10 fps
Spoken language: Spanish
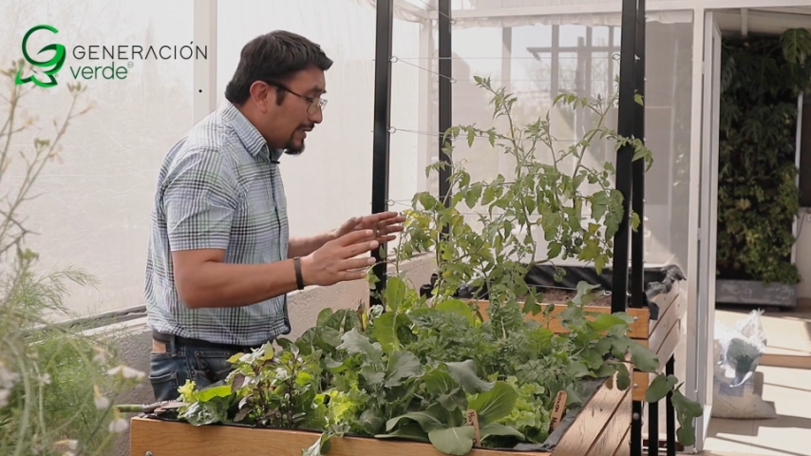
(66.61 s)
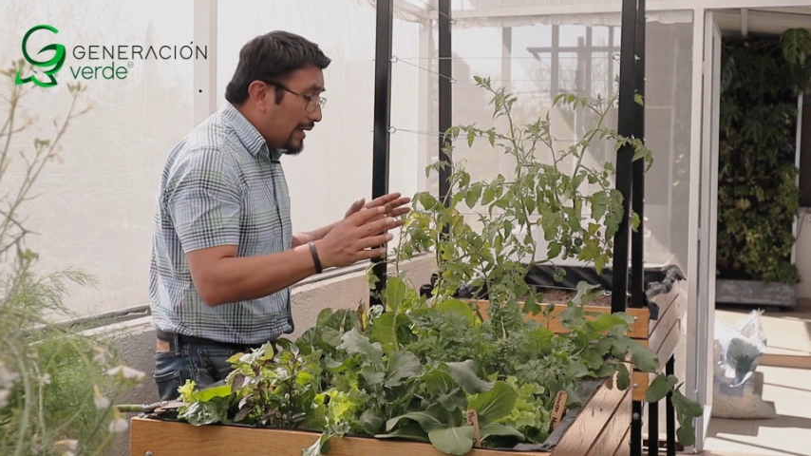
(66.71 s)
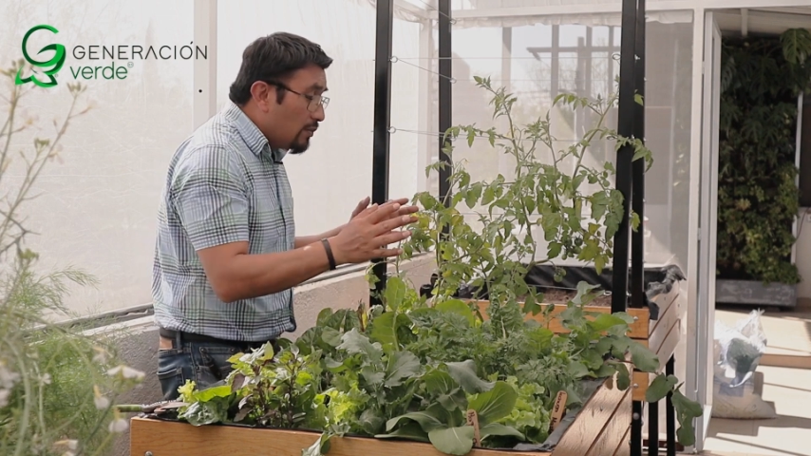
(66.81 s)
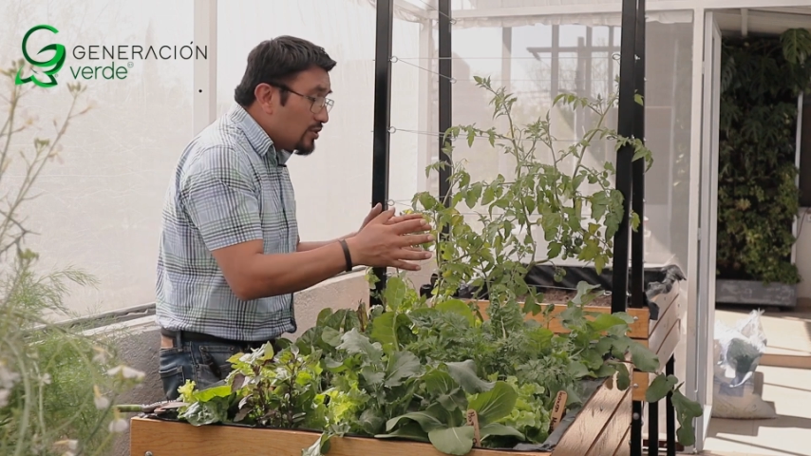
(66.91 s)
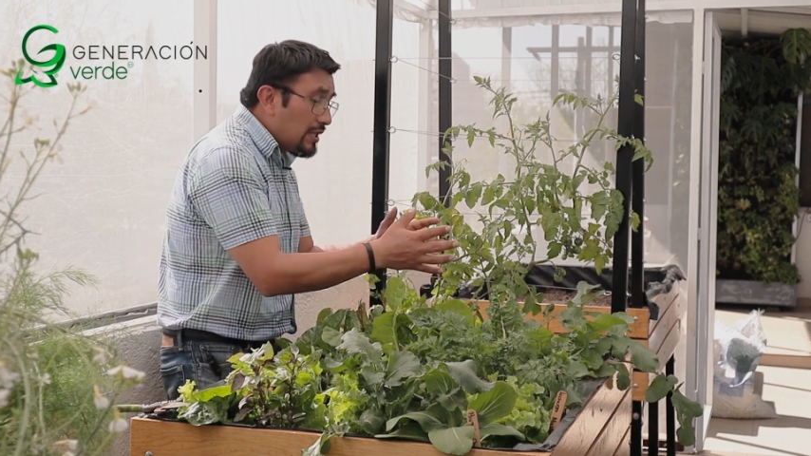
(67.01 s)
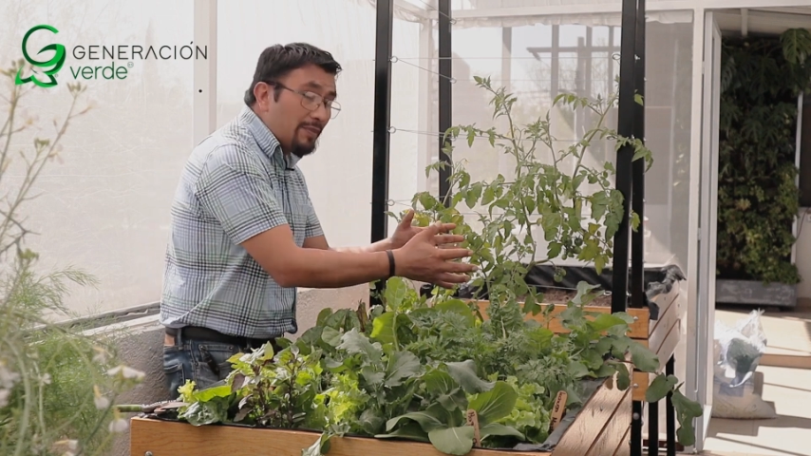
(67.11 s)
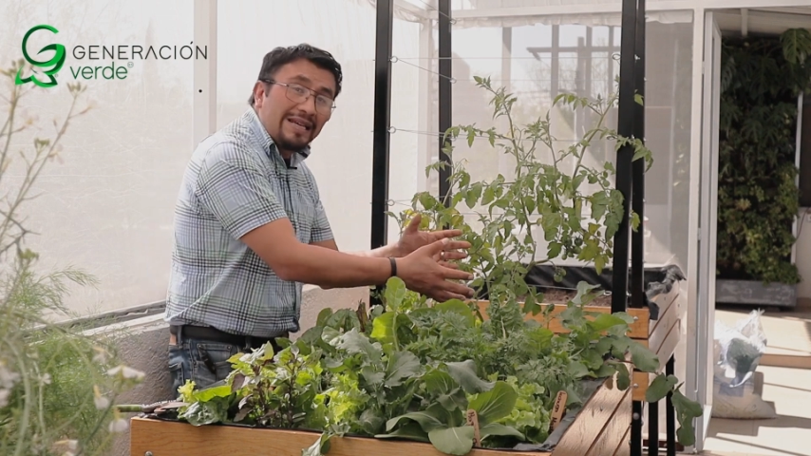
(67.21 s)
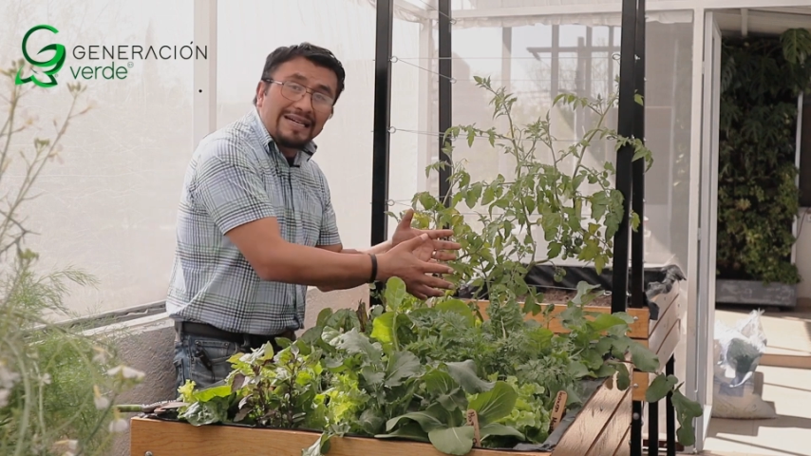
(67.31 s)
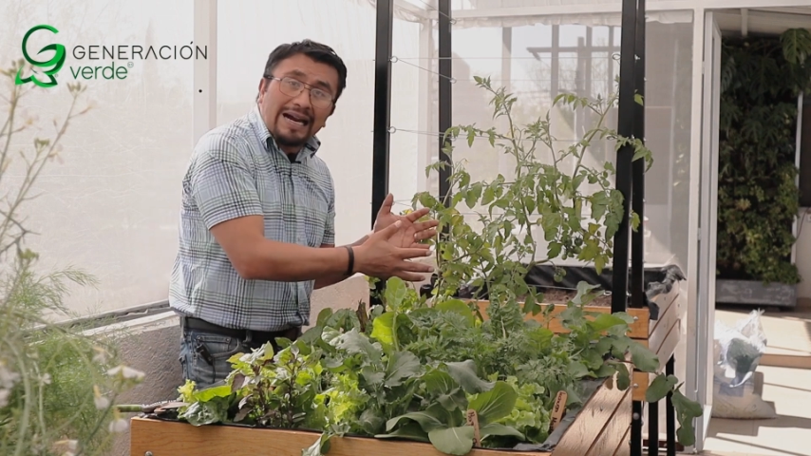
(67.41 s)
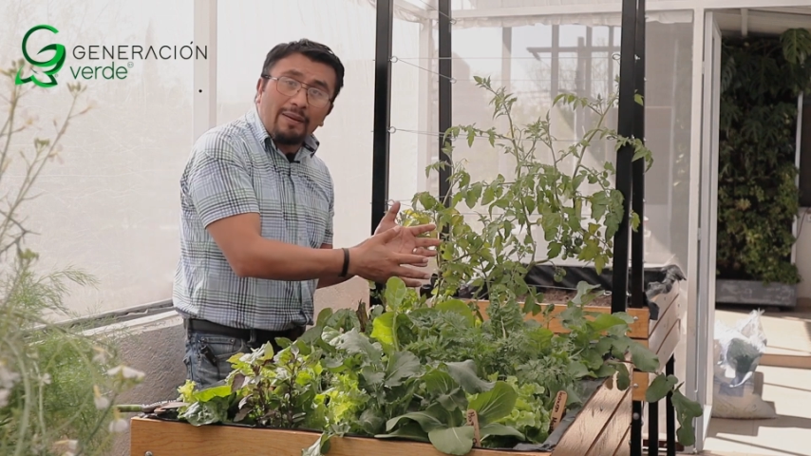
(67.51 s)
Tenemos
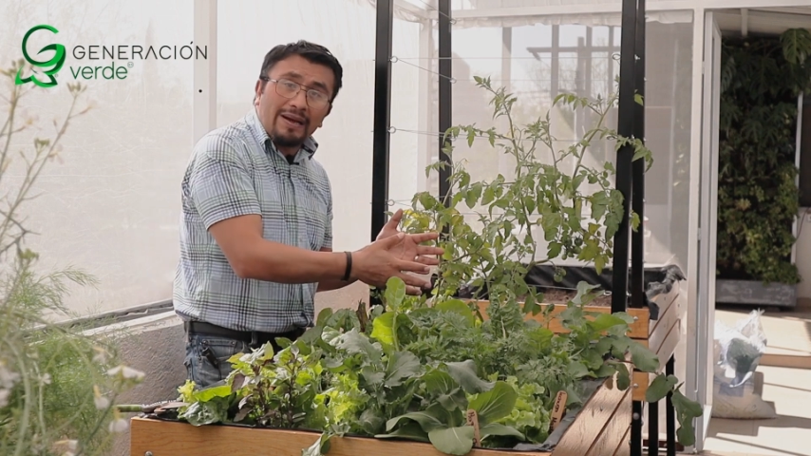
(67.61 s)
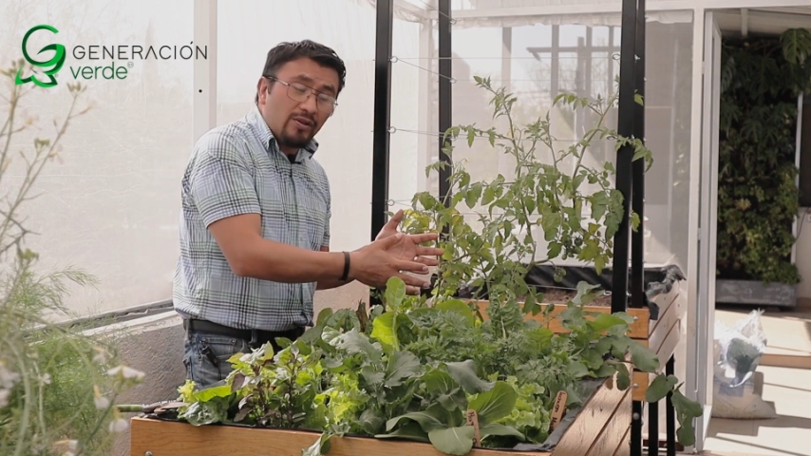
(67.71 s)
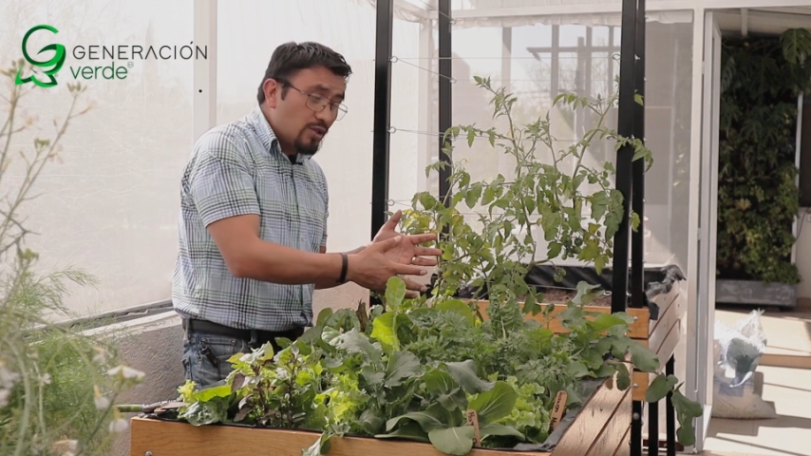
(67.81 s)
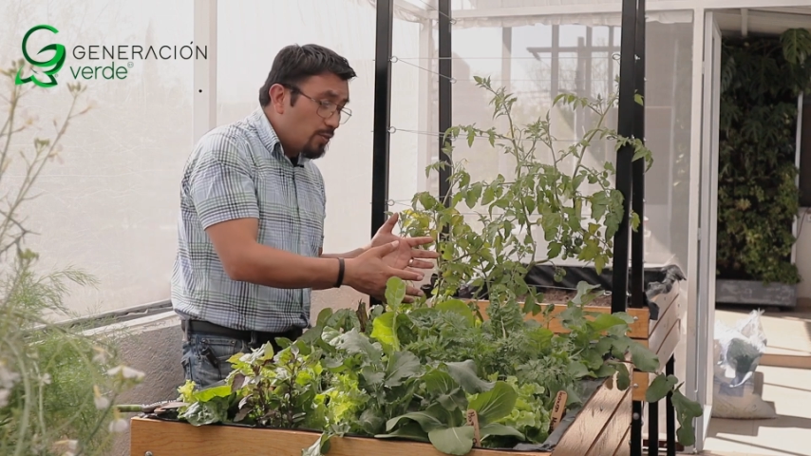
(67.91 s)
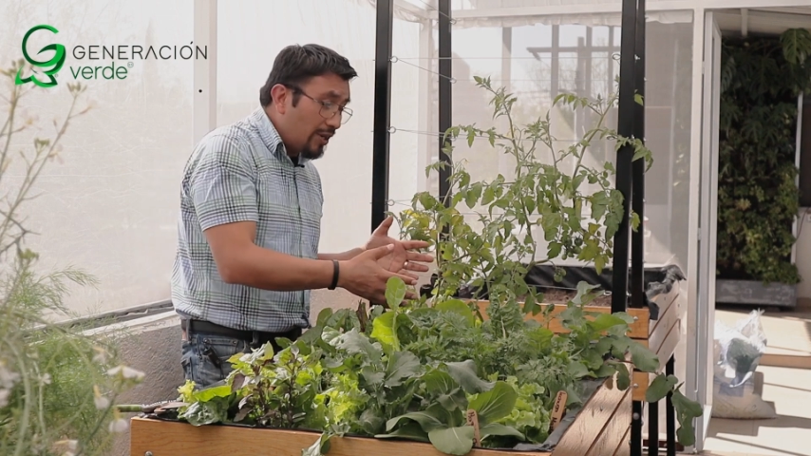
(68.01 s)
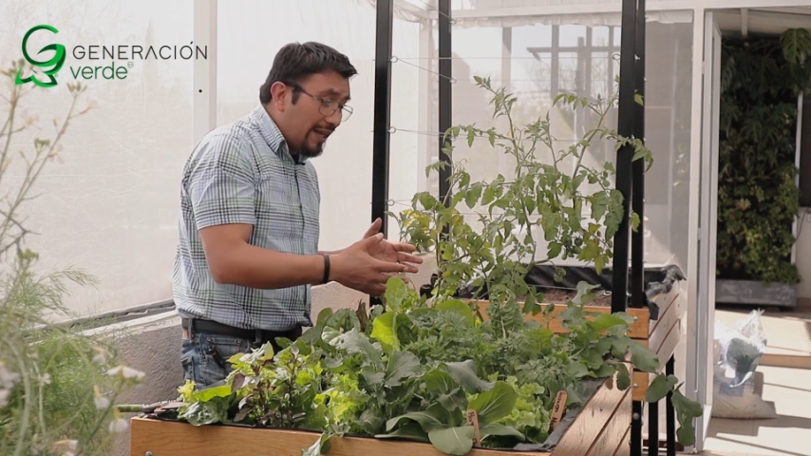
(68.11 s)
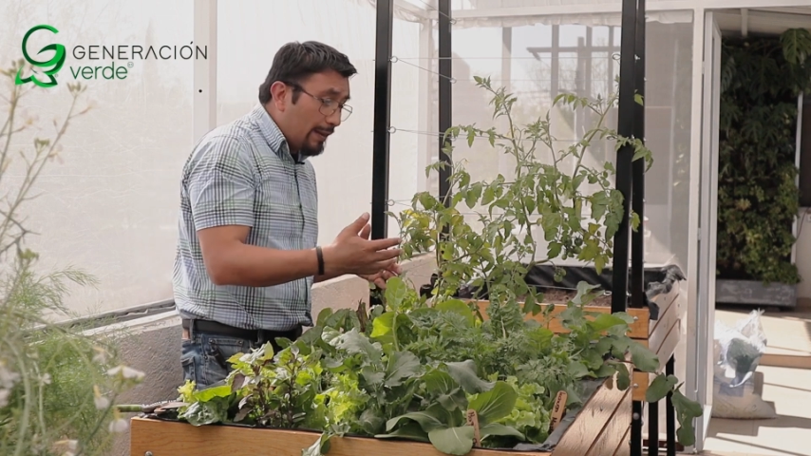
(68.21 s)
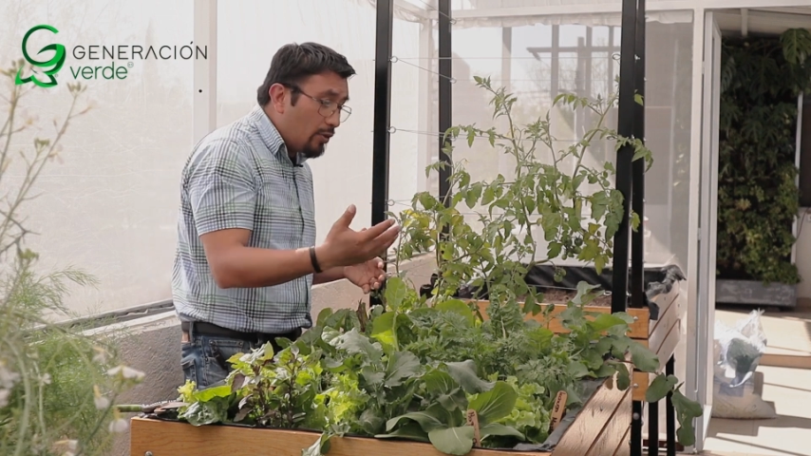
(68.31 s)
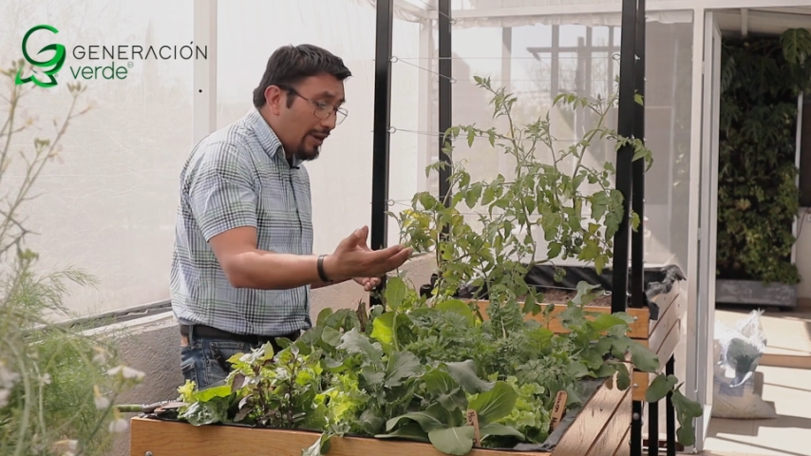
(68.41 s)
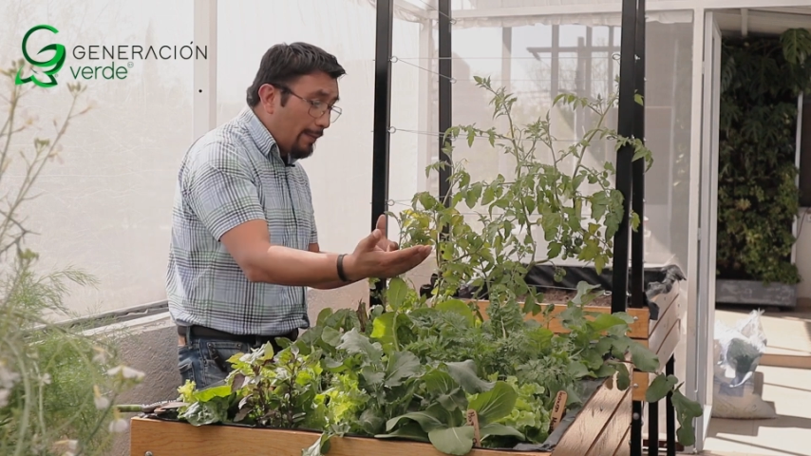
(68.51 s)
también rábanos, por ejemplo,